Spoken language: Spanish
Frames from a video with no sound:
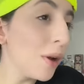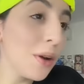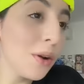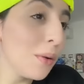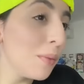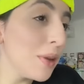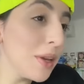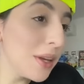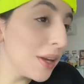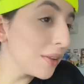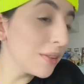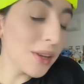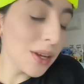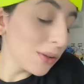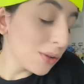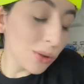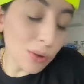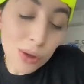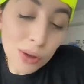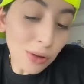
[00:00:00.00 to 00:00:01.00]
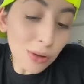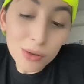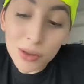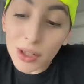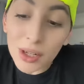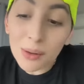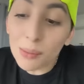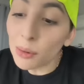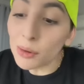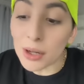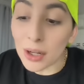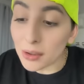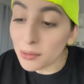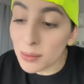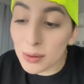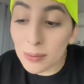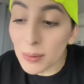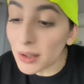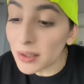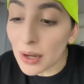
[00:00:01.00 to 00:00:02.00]
Vic, es que no todos tenemos las
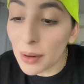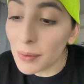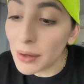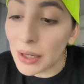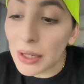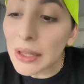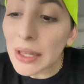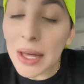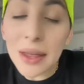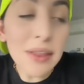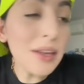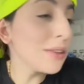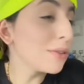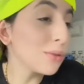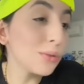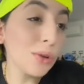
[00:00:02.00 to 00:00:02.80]
mismas habilidades. Unos